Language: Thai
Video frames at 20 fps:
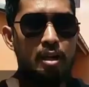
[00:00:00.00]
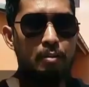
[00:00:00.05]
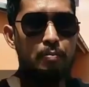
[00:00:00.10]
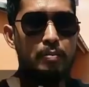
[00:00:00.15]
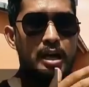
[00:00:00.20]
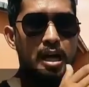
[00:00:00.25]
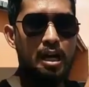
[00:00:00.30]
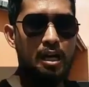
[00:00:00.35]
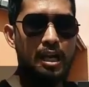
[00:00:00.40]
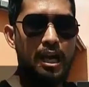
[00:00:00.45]

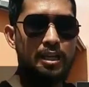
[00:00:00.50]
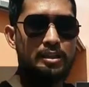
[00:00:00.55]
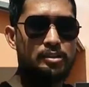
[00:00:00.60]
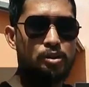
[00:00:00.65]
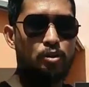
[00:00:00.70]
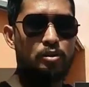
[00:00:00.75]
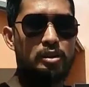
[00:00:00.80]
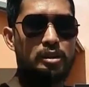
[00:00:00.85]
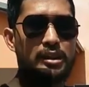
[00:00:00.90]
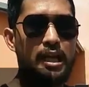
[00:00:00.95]
เมื่อเล่นจ
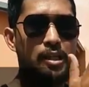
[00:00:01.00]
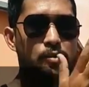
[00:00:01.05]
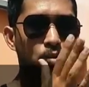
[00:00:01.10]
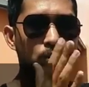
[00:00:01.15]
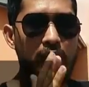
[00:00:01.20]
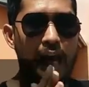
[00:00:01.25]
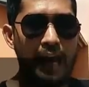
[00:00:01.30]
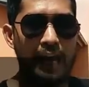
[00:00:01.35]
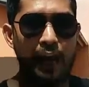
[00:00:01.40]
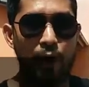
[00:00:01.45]
นถึงท่าสุด
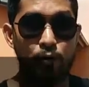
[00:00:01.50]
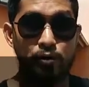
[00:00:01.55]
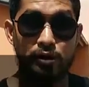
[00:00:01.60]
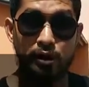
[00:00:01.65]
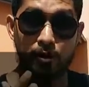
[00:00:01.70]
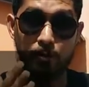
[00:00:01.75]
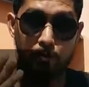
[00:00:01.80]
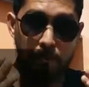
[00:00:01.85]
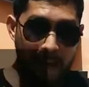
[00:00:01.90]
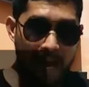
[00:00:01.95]
ท้ายแล้วจึ
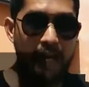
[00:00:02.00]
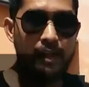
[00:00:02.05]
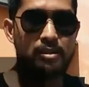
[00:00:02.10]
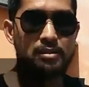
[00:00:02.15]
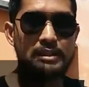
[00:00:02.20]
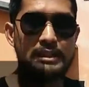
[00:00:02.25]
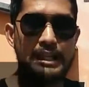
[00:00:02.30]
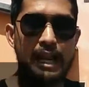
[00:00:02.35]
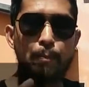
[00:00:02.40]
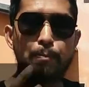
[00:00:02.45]
งพัก
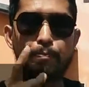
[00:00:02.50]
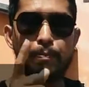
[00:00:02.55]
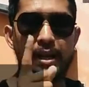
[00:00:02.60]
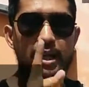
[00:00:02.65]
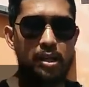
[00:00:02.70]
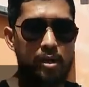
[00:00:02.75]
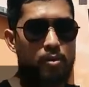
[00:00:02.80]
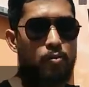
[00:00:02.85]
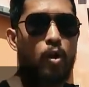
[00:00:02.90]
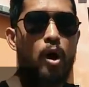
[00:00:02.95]
นับเป็น
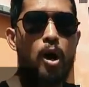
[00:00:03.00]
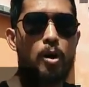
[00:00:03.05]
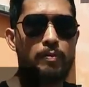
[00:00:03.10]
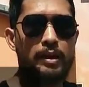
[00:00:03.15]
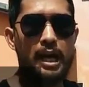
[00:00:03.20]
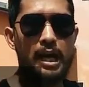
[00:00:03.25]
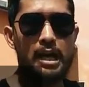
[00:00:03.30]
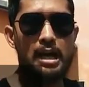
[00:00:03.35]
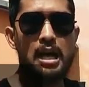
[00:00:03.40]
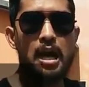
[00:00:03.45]
1รอบ
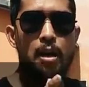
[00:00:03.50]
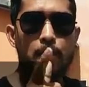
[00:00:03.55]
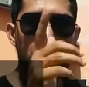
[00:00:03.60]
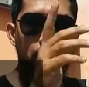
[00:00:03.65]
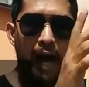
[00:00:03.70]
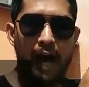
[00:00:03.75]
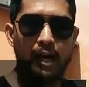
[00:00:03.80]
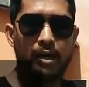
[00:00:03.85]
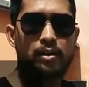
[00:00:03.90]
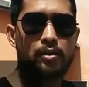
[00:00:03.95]
นะฮะ
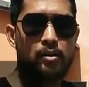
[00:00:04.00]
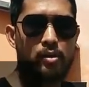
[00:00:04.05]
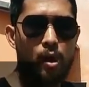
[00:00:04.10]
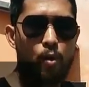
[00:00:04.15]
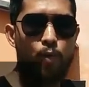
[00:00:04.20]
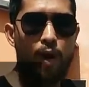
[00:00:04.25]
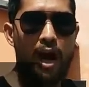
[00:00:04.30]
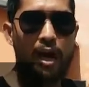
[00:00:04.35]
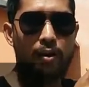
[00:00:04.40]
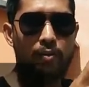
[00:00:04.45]
พักระ
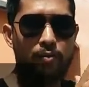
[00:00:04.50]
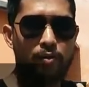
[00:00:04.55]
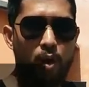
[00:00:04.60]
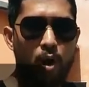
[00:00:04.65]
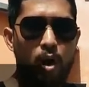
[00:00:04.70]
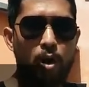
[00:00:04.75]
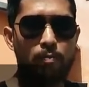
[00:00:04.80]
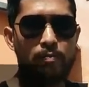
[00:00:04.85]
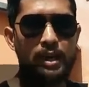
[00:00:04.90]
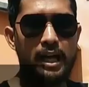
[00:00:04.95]
หว่างร
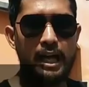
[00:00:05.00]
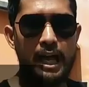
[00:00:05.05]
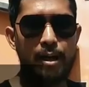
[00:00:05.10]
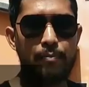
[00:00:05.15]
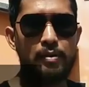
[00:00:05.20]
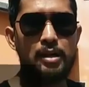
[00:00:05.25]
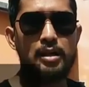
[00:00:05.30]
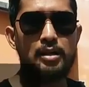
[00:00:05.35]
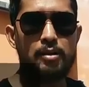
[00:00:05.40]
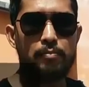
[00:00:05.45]
อบนะครับ
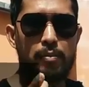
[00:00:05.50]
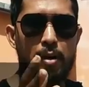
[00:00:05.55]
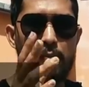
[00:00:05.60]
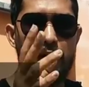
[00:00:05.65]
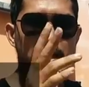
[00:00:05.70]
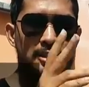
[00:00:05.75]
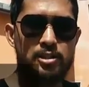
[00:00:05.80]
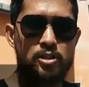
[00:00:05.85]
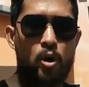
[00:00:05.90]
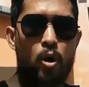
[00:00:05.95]
ประมา
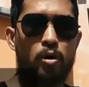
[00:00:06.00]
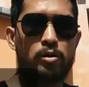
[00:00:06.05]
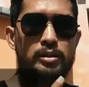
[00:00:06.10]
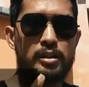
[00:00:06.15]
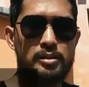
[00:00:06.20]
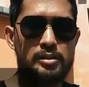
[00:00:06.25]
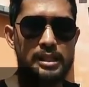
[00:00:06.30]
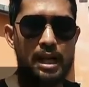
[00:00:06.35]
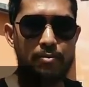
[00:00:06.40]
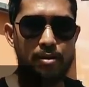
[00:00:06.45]
ณ
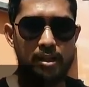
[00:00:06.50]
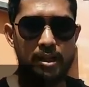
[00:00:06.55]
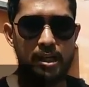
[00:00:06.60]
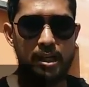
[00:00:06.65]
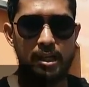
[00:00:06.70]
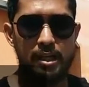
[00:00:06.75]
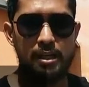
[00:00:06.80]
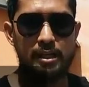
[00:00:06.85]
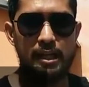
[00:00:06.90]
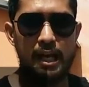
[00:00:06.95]
2-3 นา
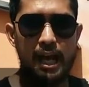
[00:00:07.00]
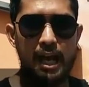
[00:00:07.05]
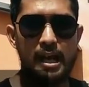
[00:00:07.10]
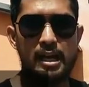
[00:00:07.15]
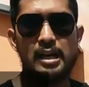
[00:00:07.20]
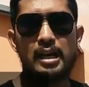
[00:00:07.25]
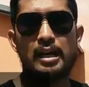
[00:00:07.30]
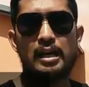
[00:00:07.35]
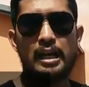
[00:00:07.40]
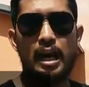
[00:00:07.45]
ทีนะฮะ
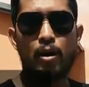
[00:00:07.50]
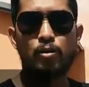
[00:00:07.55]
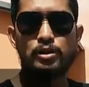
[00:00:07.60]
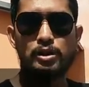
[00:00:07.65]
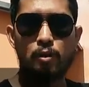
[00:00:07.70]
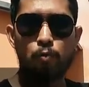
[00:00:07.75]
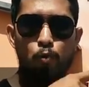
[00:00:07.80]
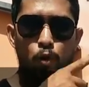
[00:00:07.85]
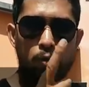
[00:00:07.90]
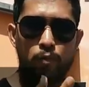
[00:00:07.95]
แล้ว
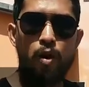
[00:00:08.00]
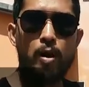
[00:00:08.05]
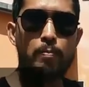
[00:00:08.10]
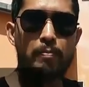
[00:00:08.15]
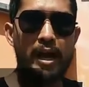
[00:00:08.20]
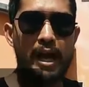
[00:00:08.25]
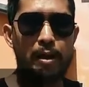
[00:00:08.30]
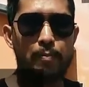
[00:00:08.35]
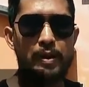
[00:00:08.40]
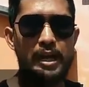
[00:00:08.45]
จึงวนรอบให
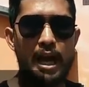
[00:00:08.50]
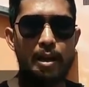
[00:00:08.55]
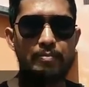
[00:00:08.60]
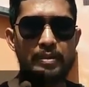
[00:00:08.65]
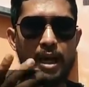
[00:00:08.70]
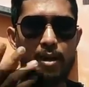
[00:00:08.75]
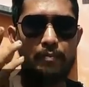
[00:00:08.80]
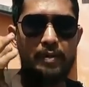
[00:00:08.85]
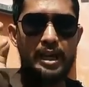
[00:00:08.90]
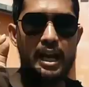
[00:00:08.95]
ม่พยายาม
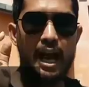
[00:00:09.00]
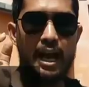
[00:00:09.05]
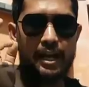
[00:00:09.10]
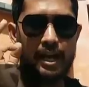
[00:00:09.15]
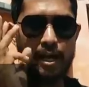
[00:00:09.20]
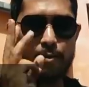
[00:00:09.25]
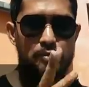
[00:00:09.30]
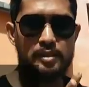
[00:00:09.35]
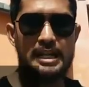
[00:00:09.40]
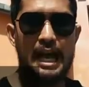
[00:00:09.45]
ทำให้ได้
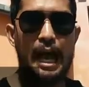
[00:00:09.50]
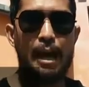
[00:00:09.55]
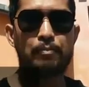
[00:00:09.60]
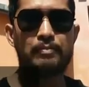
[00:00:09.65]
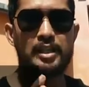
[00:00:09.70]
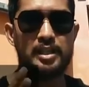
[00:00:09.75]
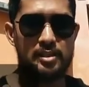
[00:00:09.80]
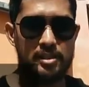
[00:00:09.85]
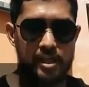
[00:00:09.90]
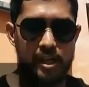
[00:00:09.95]
นะครับ
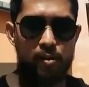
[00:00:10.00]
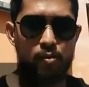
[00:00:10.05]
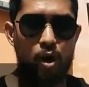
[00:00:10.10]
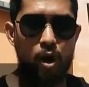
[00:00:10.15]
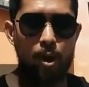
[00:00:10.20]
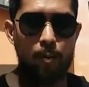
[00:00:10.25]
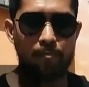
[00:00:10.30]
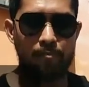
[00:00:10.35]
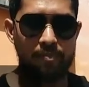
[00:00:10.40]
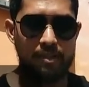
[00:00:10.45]
3-4 ร
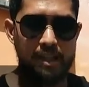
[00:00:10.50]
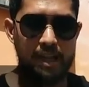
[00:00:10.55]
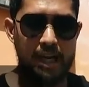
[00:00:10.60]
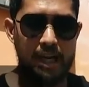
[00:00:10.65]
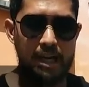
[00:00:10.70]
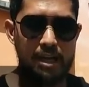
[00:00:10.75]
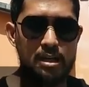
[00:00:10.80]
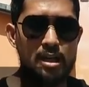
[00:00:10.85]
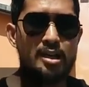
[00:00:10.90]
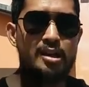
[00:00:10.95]
อบนะ
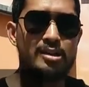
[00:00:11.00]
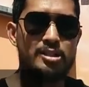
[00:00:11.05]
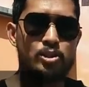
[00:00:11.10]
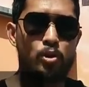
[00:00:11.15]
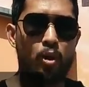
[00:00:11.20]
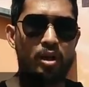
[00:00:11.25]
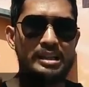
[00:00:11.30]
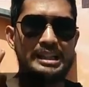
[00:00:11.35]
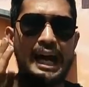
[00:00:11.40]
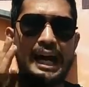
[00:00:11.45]
ฮะ
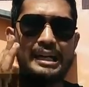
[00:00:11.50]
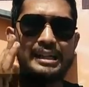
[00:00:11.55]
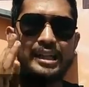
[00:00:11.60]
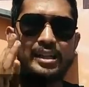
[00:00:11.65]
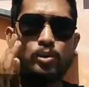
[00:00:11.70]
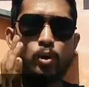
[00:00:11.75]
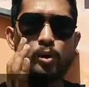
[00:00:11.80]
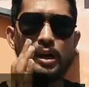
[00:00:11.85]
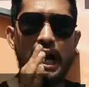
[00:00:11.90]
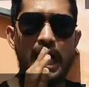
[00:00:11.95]
ส่วนท่านที่
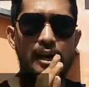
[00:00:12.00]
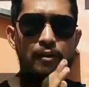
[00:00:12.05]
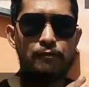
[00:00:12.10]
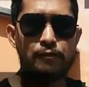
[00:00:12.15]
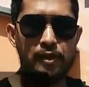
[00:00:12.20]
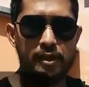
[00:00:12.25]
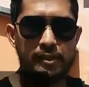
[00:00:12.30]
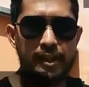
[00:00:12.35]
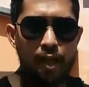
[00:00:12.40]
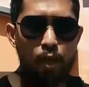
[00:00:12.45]
ต้องการ
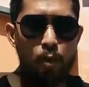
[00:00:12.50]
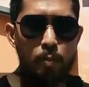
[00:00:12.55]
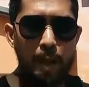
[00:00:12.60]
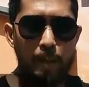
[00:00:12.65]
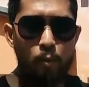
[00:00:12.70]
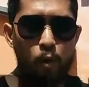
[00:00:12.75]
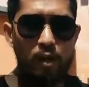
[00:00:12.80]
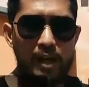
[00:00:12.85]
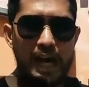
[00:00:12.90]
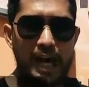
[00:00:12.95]
ฝึกในรูปแบบ
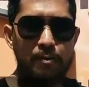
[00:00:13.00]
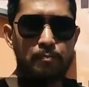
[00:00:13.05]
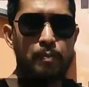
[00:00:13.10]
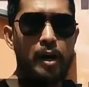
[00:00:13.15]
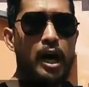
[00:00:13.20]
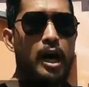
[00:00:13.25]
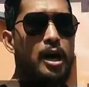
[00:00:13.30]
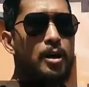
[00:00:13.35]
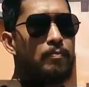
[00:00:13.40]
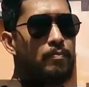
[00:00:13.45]
ของการ
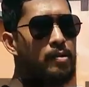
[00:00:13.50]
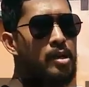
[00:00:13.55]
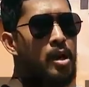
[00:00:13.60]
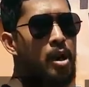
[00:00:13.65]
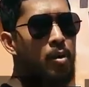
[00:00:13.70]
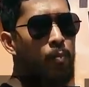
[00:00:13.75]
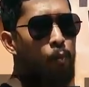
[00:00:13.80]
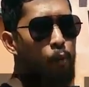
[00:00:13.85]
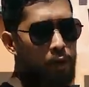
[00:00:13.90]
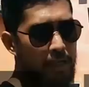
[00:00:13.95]
เพิ่ม
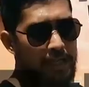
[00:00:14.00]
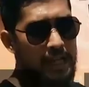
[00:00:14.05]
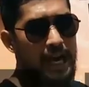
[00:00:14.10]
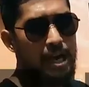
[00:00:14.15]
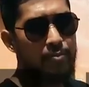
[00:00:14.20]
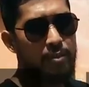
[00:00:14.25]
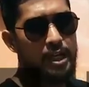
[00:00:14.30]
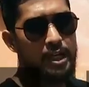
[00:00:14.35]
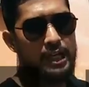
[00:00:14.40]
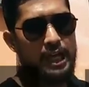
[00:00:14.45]
มวลกล้า
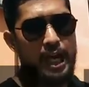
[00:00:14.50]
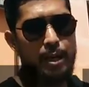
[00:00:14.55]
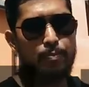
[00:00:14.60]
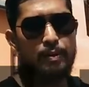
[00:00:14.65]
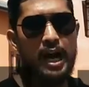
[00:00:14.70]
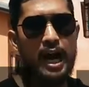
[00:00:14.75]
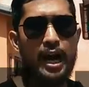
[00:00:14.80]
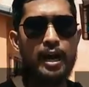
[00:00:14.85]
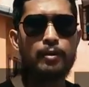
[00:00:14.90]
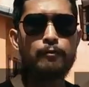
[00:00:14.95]
มเนื้อนะครับ
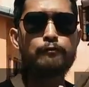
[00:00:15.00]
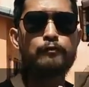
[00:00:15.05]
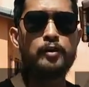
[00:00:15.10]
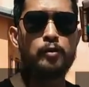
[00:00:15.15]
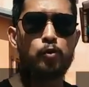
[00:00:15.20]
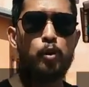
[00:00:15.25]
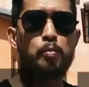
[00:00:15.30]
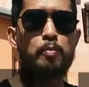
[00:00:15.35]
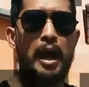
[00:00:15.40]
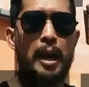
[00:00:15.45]
ให้ฝึก
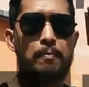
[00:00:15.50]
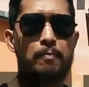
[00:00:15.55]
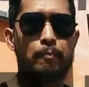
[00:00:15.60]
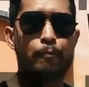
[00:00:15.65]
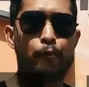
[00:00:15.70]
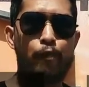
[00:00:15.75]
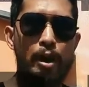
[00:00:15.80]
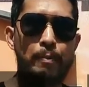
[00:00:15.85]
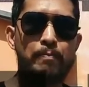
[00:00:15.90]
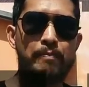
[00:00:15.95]
รูปแบบ
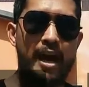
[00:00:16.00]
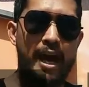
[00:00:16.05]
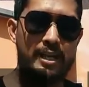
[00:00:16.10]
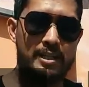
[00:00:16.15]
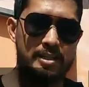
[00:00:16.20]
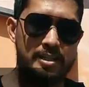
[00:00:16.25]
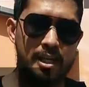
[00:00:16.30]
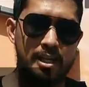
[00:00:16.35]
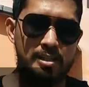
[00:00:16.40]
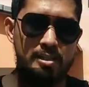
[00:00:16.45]
rep and
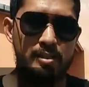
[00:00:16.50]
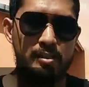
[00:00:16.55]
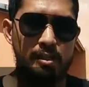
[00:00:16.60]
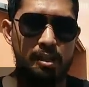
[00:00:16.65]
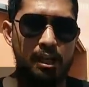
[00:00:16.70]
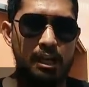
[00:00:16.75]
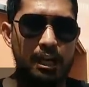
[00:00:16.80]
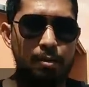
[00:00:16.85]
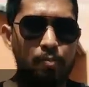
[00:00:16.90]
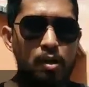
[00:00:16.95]
set
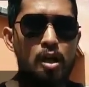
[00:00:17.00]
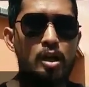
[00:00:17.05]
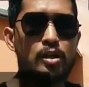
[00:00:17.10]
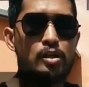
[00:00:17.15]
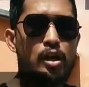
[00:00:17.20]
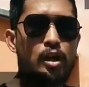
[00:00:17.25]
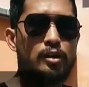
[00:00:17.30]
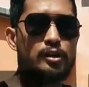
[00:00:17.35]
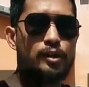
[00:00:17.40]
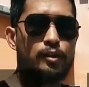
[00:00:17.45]
นะครับ
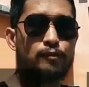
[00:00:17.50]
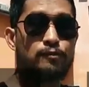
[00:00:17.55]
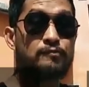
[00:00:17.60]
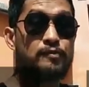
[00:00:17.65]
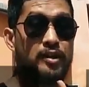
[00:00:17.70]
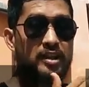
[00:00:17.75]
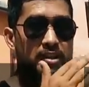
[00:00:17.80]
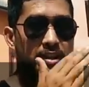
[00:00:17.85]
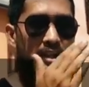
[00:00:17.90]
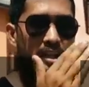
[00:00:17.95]
ก็คือ
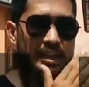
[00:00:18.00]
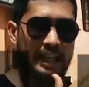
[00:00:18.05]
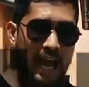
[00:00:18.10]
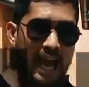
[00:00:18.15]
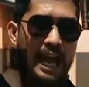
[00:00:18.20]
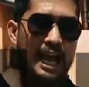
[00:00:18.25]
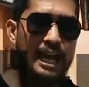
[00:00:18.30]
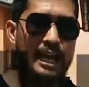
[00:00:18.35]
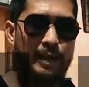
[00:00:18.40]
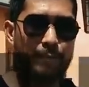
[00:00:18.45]
ฝึก1
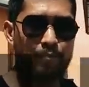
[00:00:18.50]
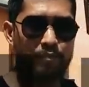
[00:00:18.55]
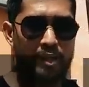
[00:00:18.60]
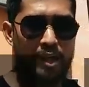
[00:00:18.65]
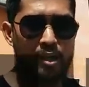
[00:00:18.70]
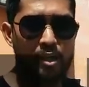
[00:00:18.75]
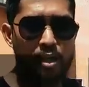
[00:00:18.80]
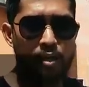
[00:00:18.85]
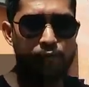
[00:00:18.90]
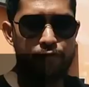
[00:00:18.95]
ท่า
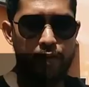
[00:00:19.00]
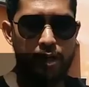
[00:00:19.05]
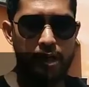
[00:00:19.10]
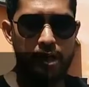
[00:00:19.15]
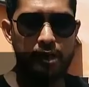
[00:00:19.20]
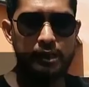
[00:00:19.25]
ฝึ